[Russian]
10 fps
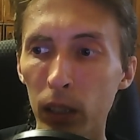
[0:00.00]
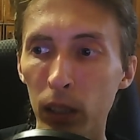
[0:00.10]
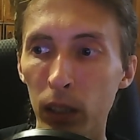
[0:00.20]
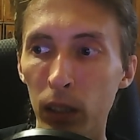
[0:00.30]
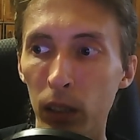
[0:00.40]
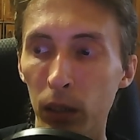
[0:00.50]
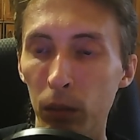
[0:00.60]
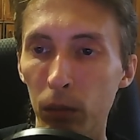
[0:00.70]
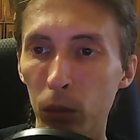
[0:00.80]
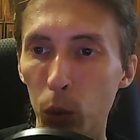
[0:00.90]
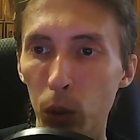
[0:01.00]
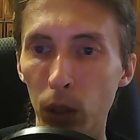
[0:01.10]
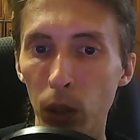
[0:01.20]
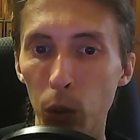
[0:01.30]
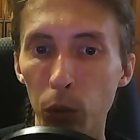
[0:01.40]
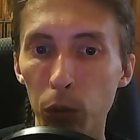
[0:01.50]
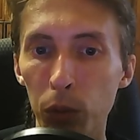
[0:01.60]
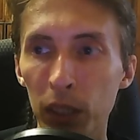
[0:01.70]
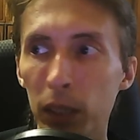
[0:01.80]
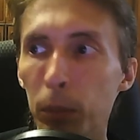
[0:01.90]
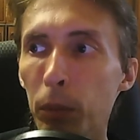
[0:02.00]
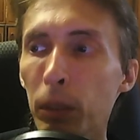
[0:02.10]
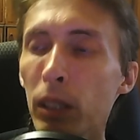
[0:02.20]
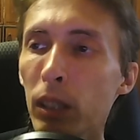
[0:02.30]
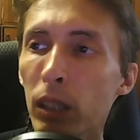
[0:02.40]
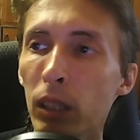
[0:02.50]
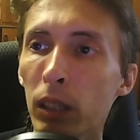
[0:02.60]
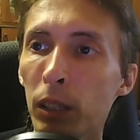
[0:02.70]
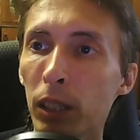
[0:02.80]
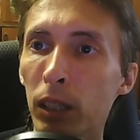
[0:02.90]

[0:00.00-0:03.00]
А, то есть это такой восьмибитный